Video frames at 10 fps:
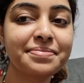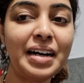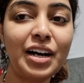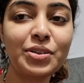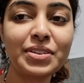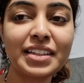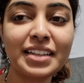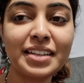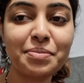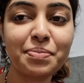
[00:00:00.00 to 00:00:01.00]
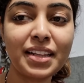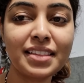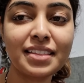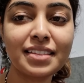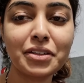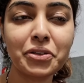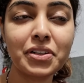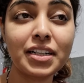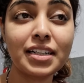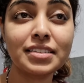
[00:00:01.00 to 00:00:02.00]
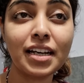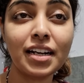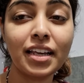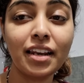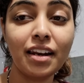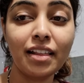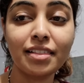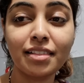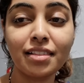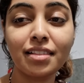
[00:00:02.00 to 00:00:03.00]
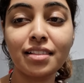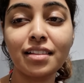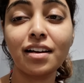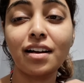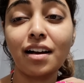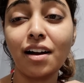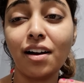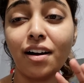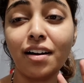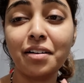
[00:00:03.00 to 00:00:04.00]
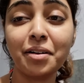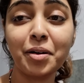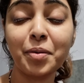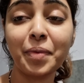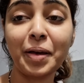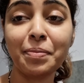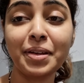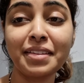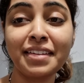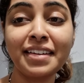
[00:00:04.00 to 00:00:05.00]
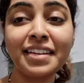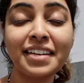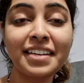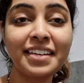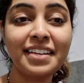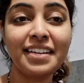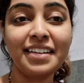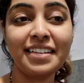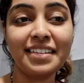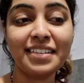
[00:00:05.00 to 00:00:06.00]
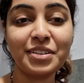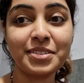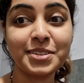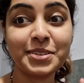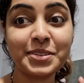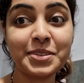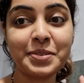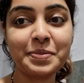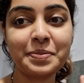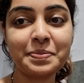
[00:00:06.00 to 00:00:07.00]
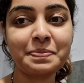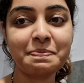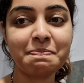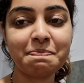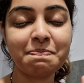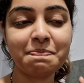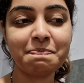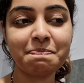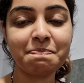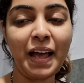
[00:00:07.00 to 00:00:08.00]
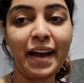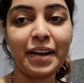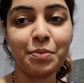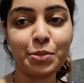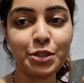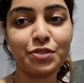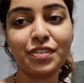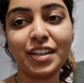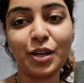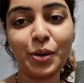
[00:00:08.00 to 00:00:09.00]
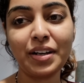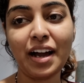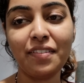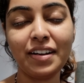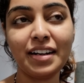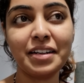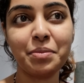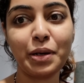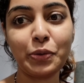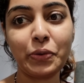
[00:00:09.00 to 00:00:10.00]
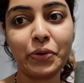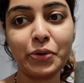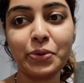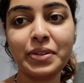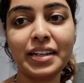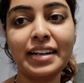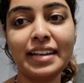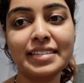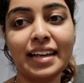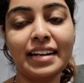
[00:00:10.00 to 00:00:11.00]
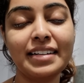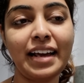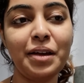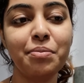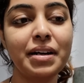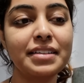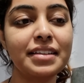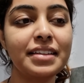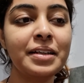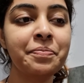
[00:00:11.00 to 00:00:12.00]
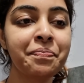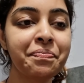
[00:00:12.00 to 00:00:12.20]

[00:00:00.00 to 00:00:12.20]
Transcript: బాగుంది ఇప్పుడంతా ఒక్కసారికి ఇల్లంత కామ్ అయిపోయింది కొంచెం ఆ అట్మాస్ఫియర్లోకి రావాలంటే మాకు ఒక టూ త్రీ డేస్ అయినా టైం పడుతుంది